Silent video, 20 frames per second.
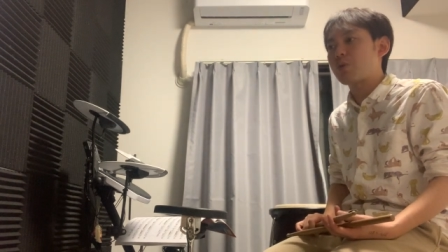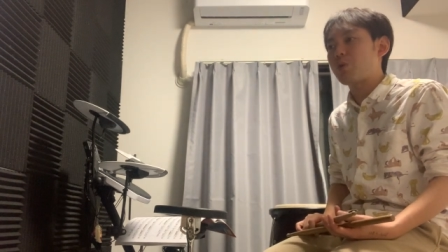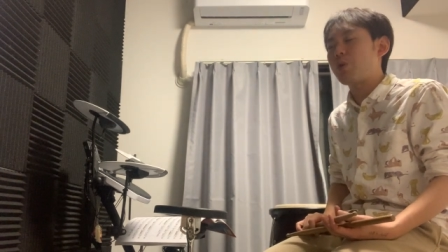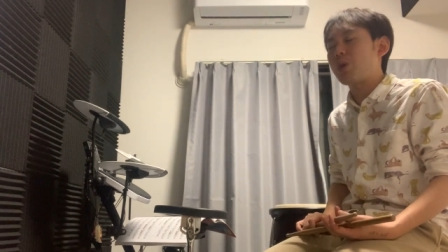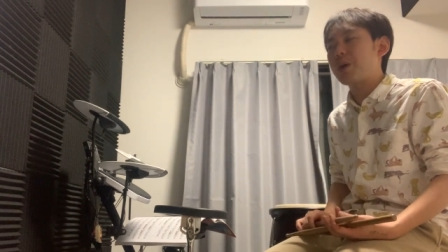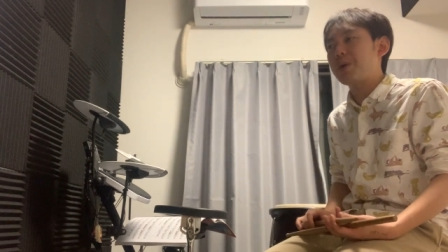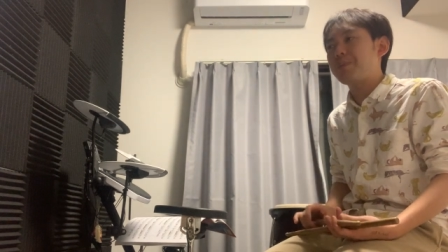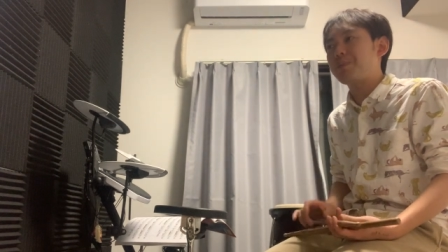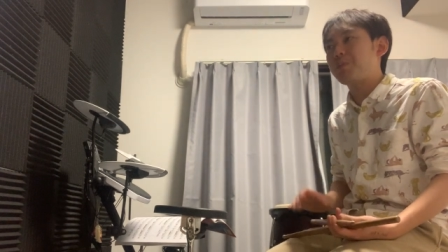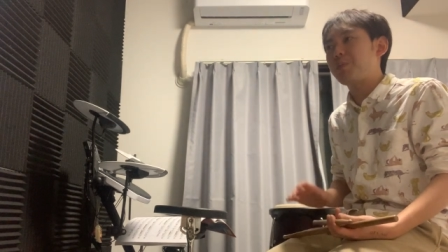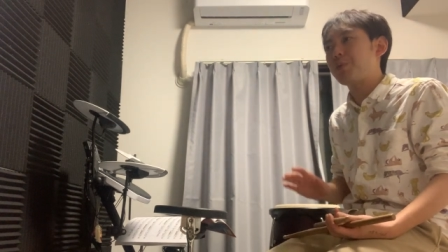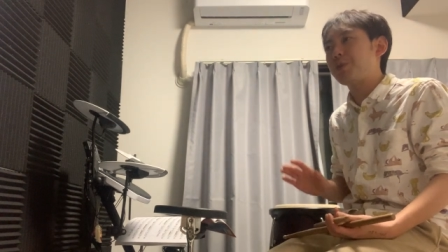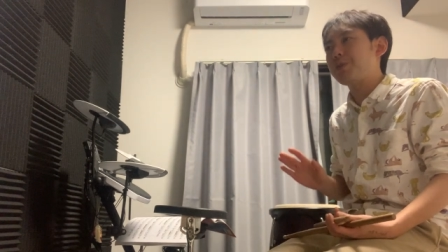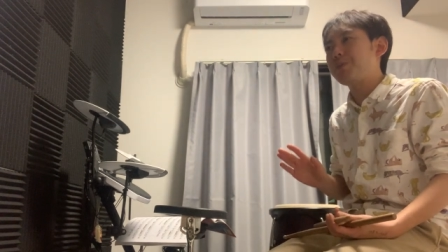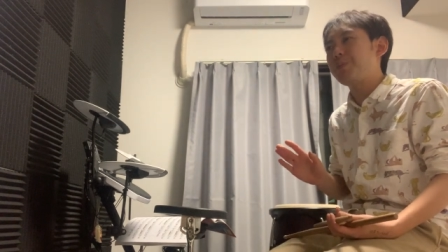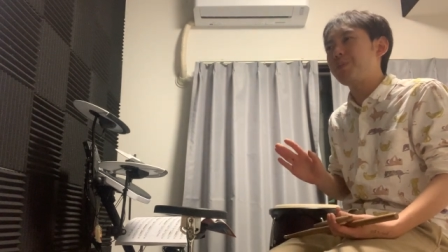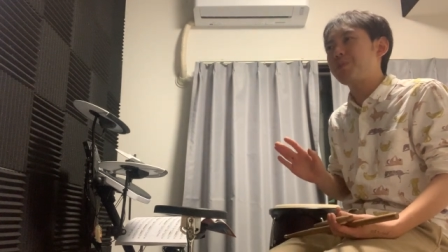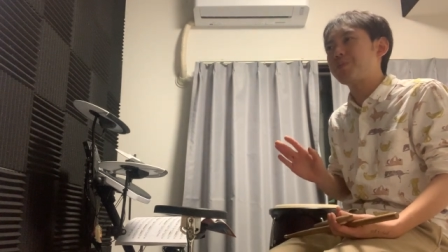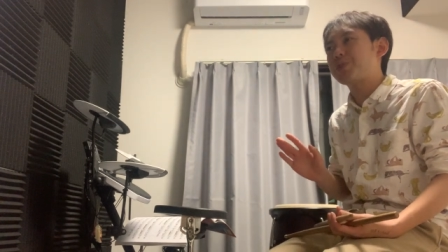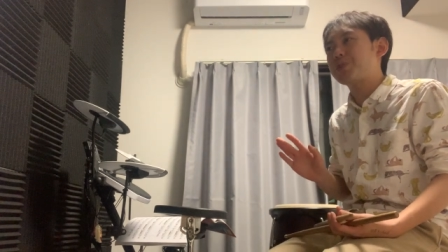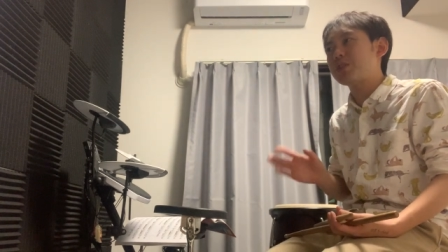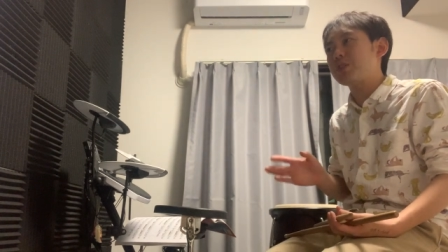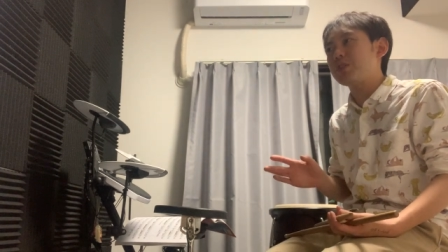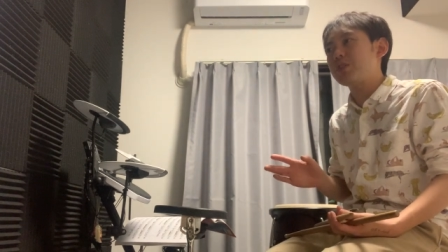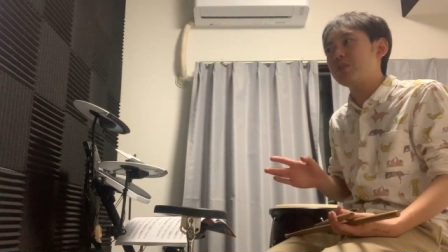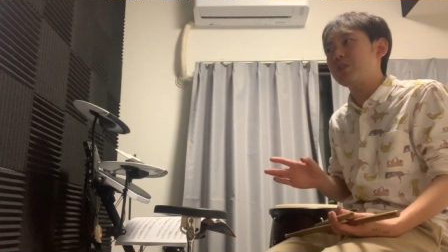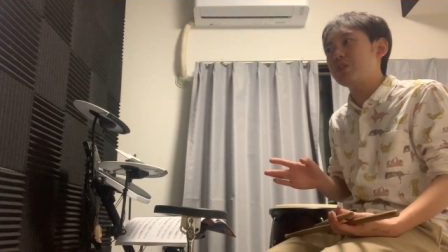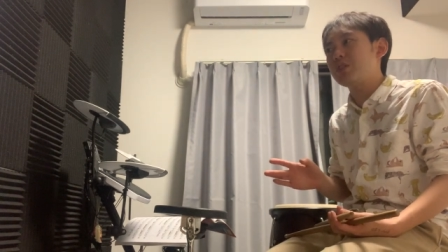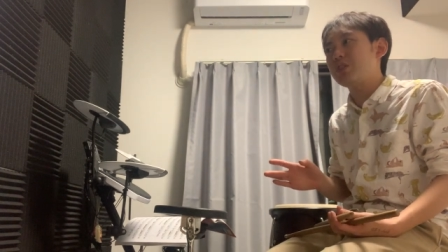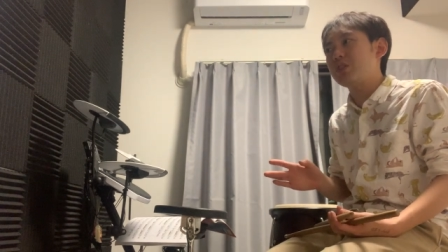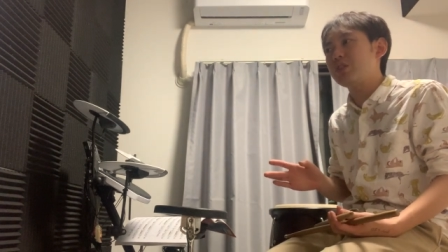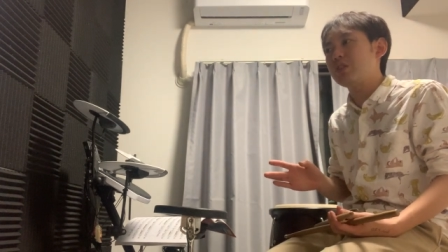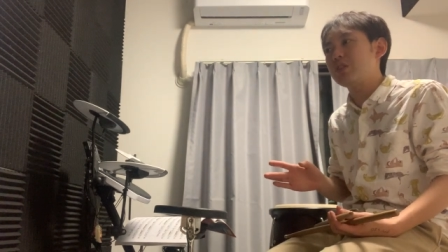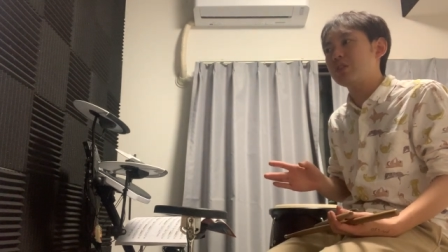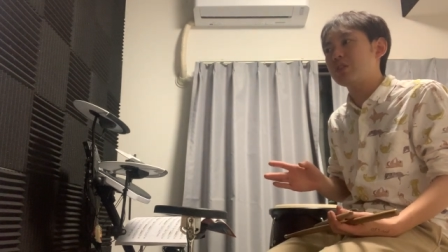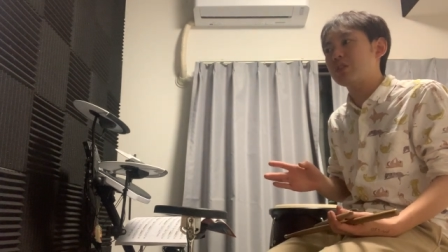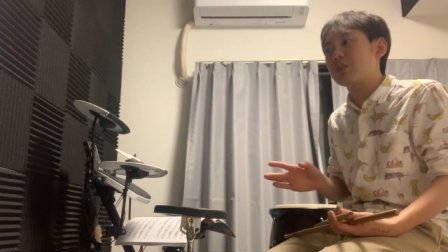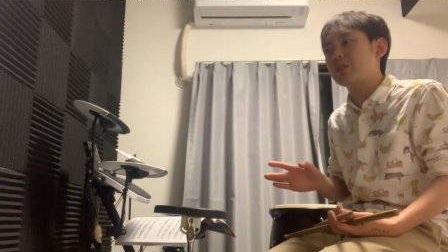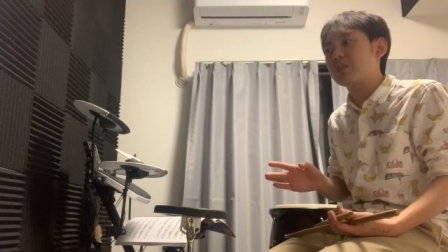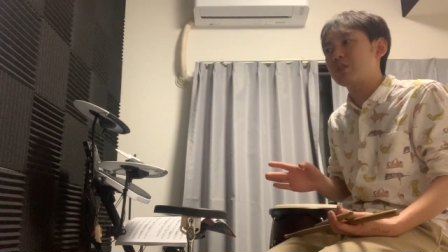これ僕も
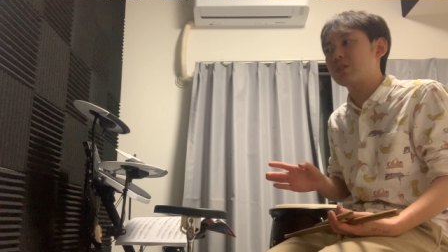ずっ